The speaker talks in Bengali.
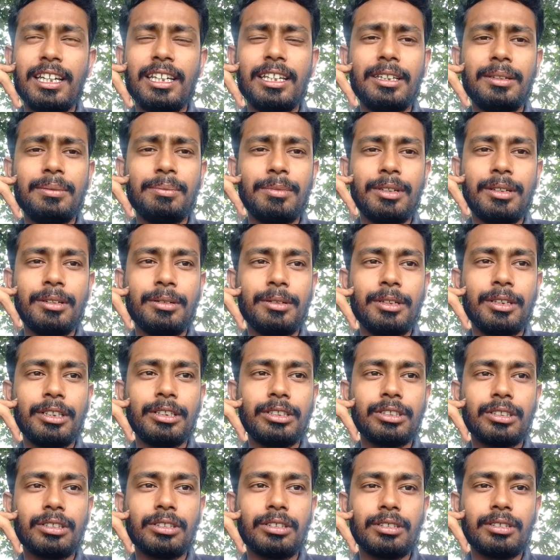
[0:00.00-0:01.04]
এই
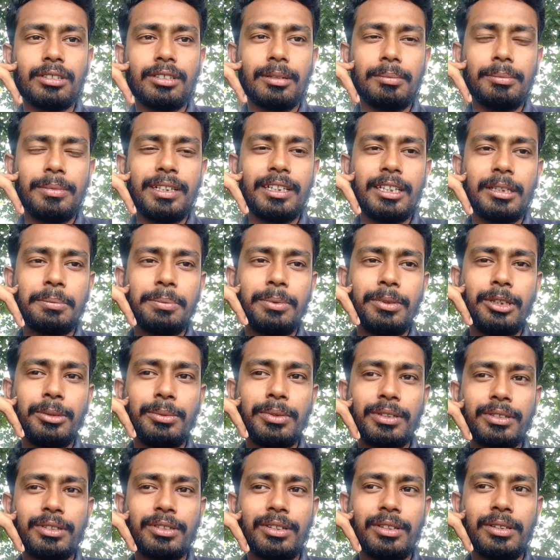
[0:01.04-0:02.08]
গভর্নমেন্টটা
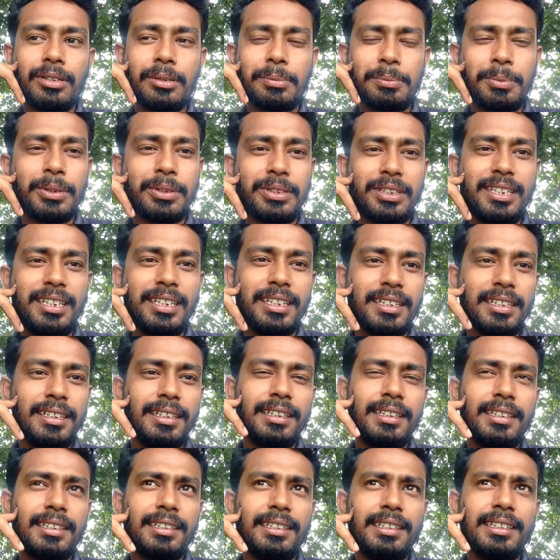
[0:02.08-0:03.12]
পরিবর্তন হওয়ার পর থেকে
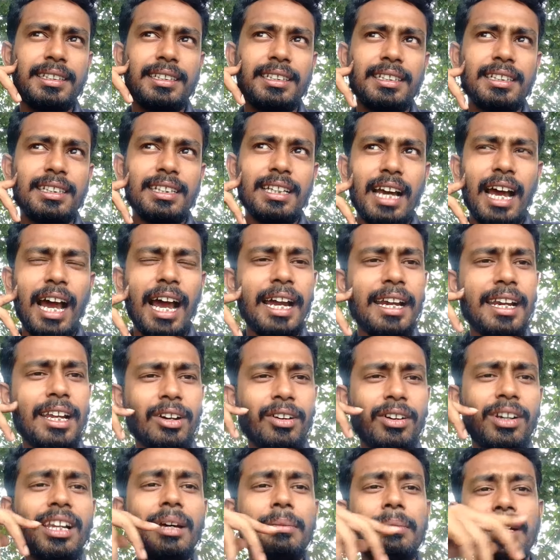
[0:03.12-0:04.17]

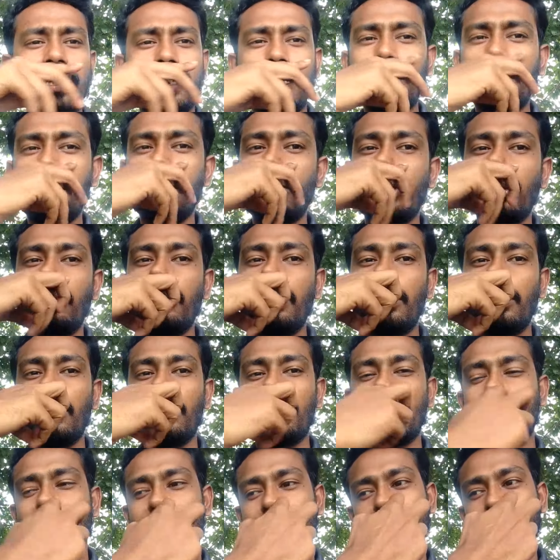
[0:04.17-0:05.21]
আয়নাঘর নামে একটা বিষয় বের
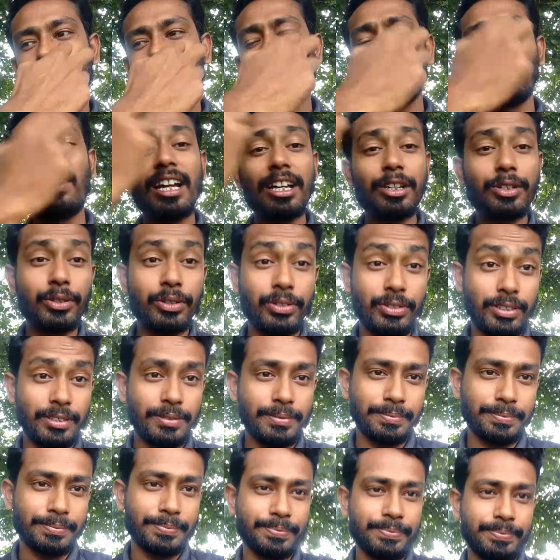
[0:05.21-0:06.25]
হয়েছে ফ্লাশ হয়েছে
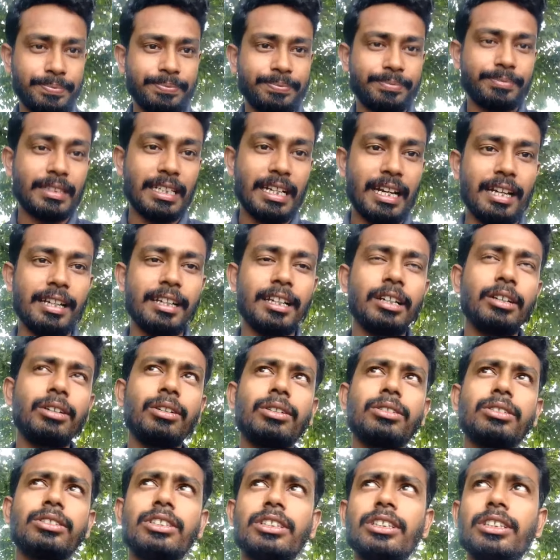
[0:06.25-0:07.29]

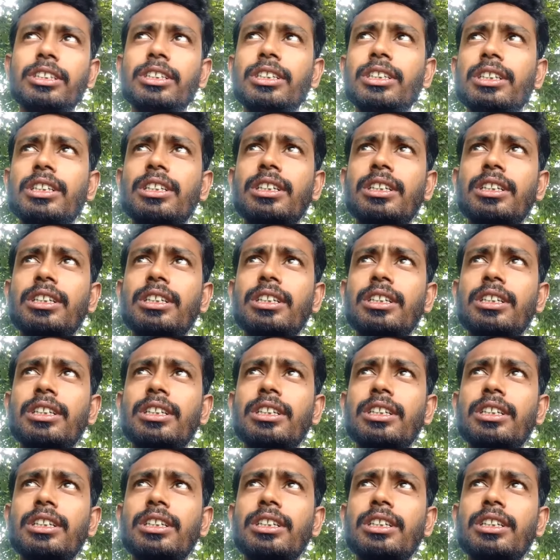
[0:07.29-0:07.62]
আয়নাঘর যে